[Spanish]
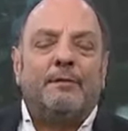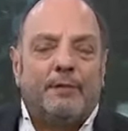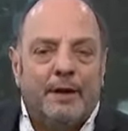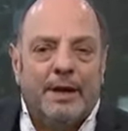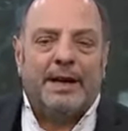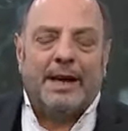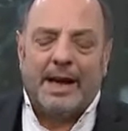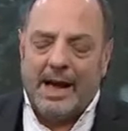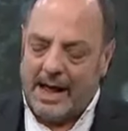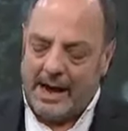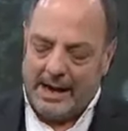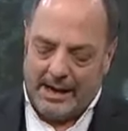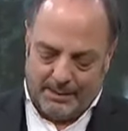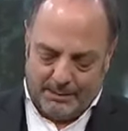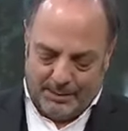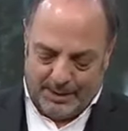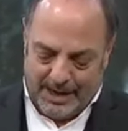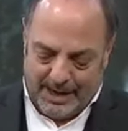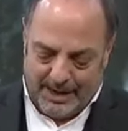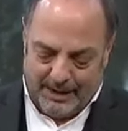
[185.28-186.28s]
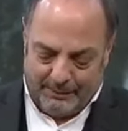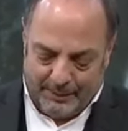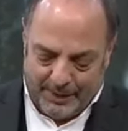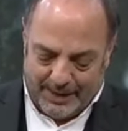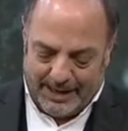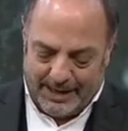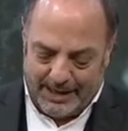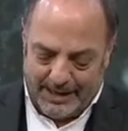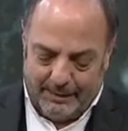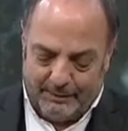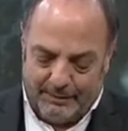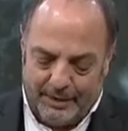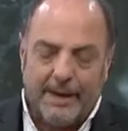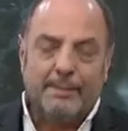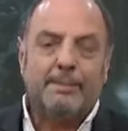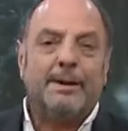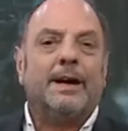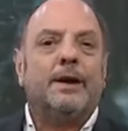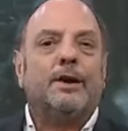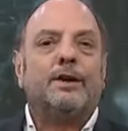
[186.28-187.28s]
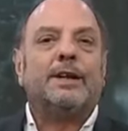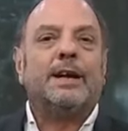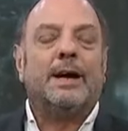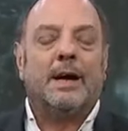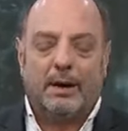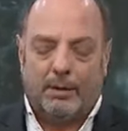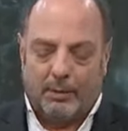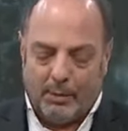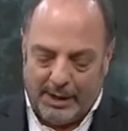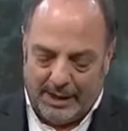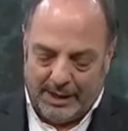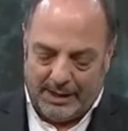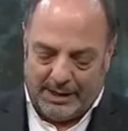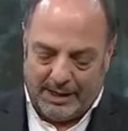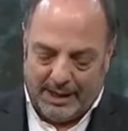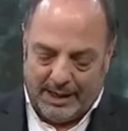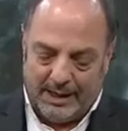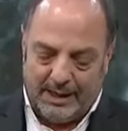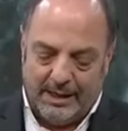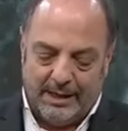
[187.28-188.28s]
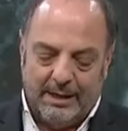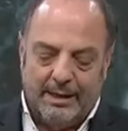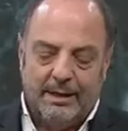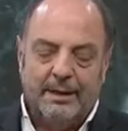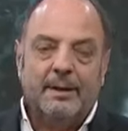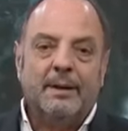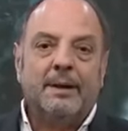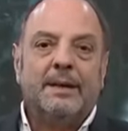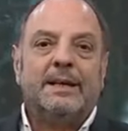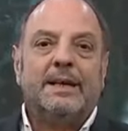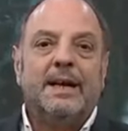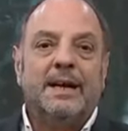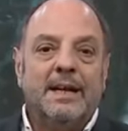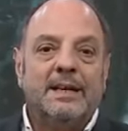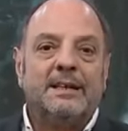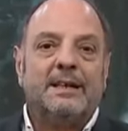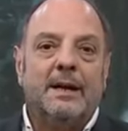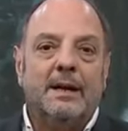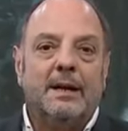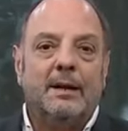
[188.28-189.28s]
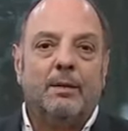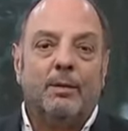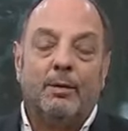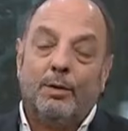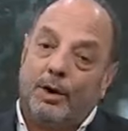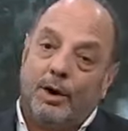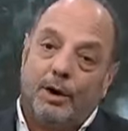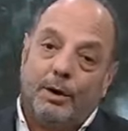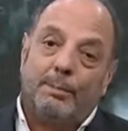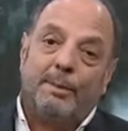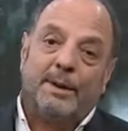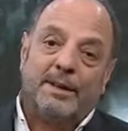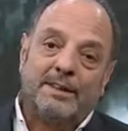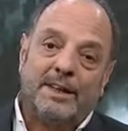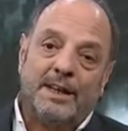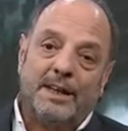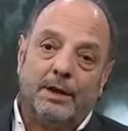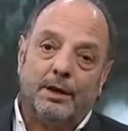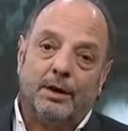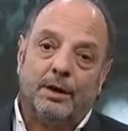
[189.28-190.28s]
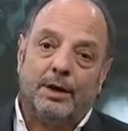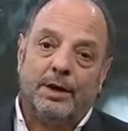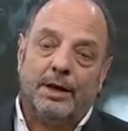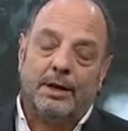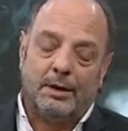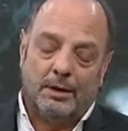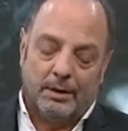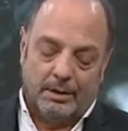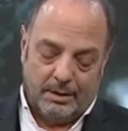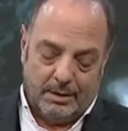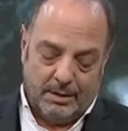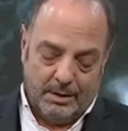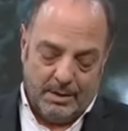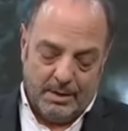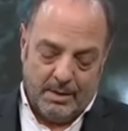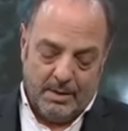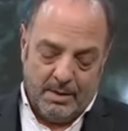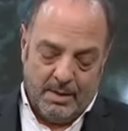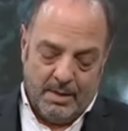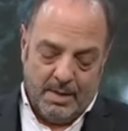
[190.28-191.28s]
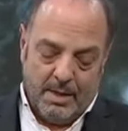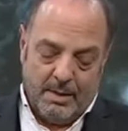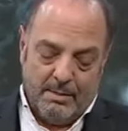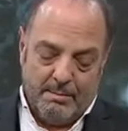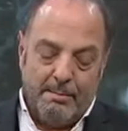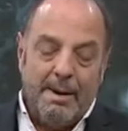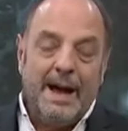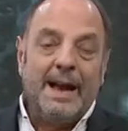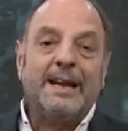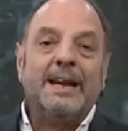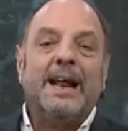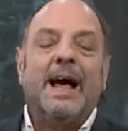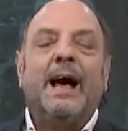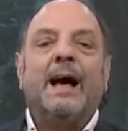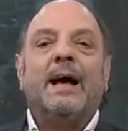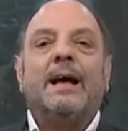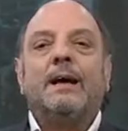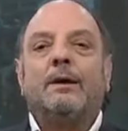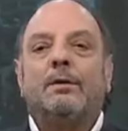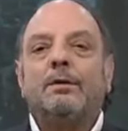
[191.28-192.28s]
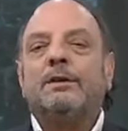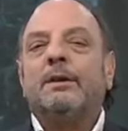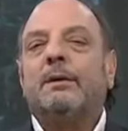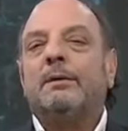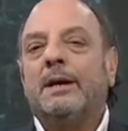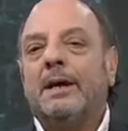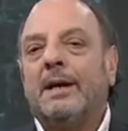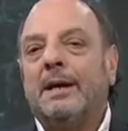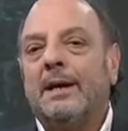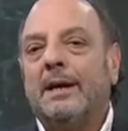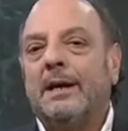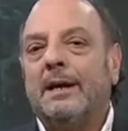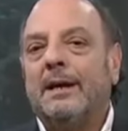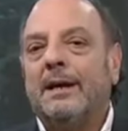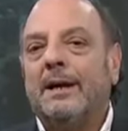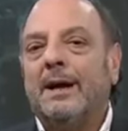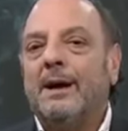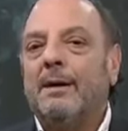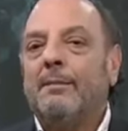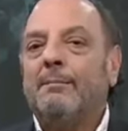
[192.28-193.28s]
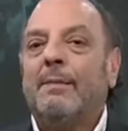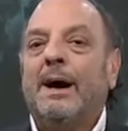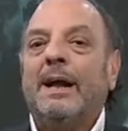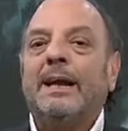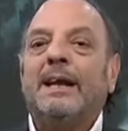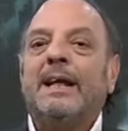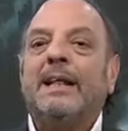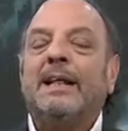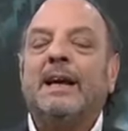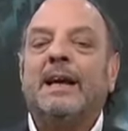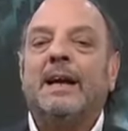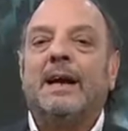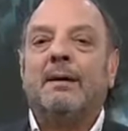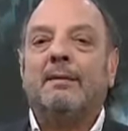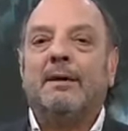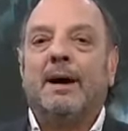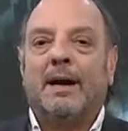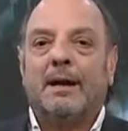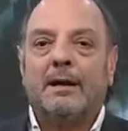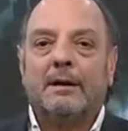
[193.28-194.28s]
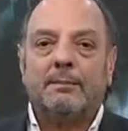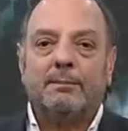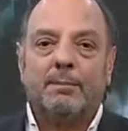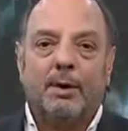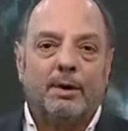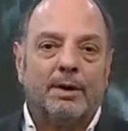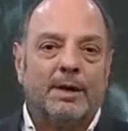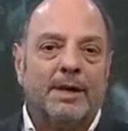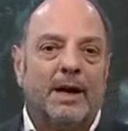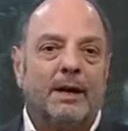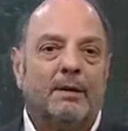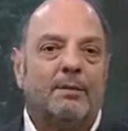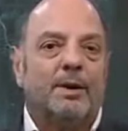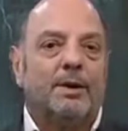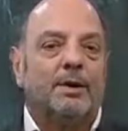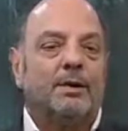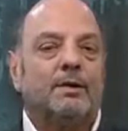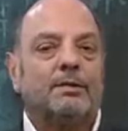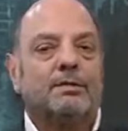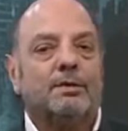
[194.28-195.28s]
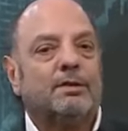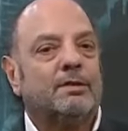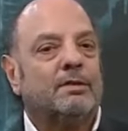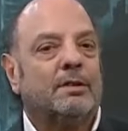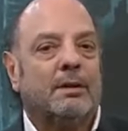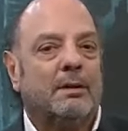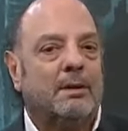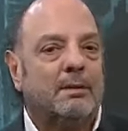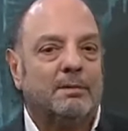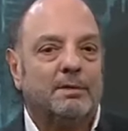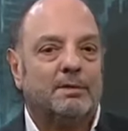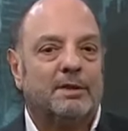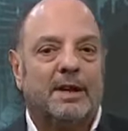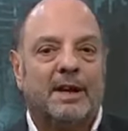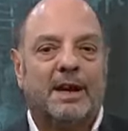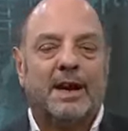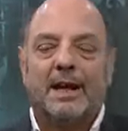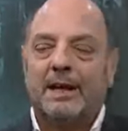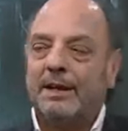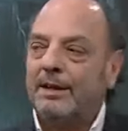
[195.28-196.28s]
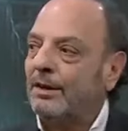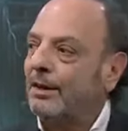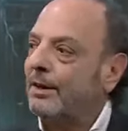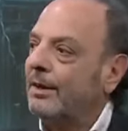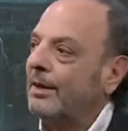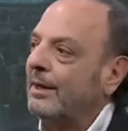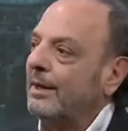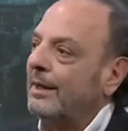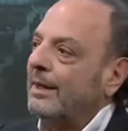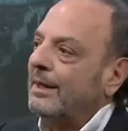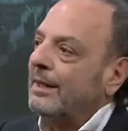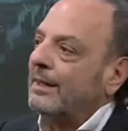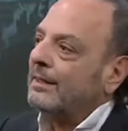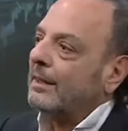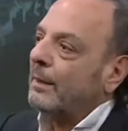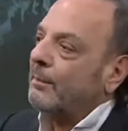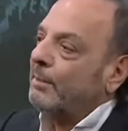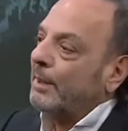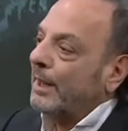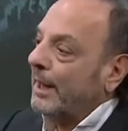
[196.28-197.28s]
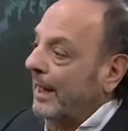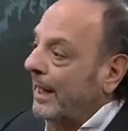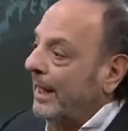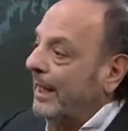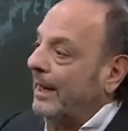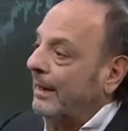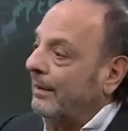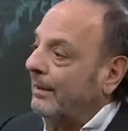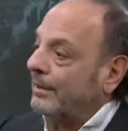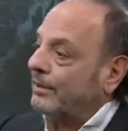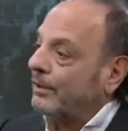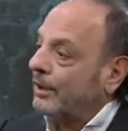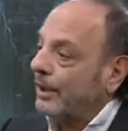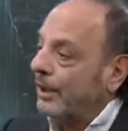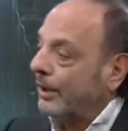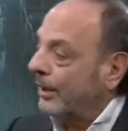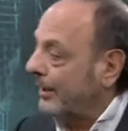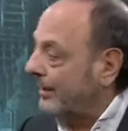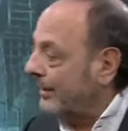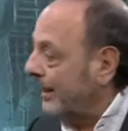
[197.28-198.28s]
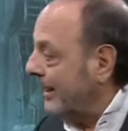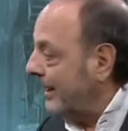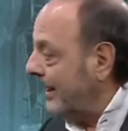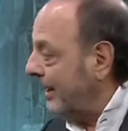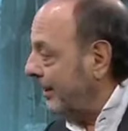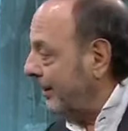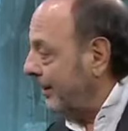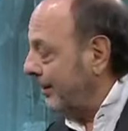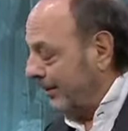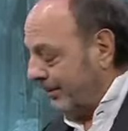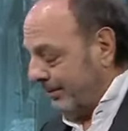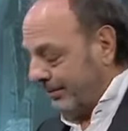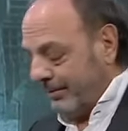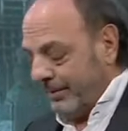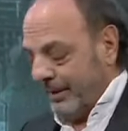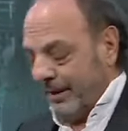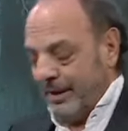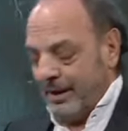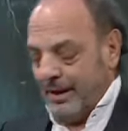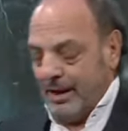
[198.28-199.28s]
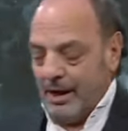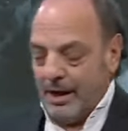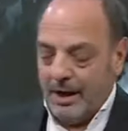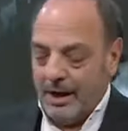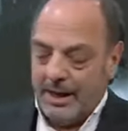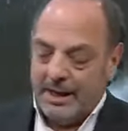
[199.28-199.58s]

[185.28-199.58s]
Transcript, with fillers: el fiscal, voy a dar la fiscalía, el fiscal para que lo tenga en cuenta, quién es uno de los perseguidores, ¿no? Manda, escuche bien, ¿eh? manda de grabar. Por lo general, cuando nosotros hablamos en radio, se pide la de grabación de lo que se dijo. Claro.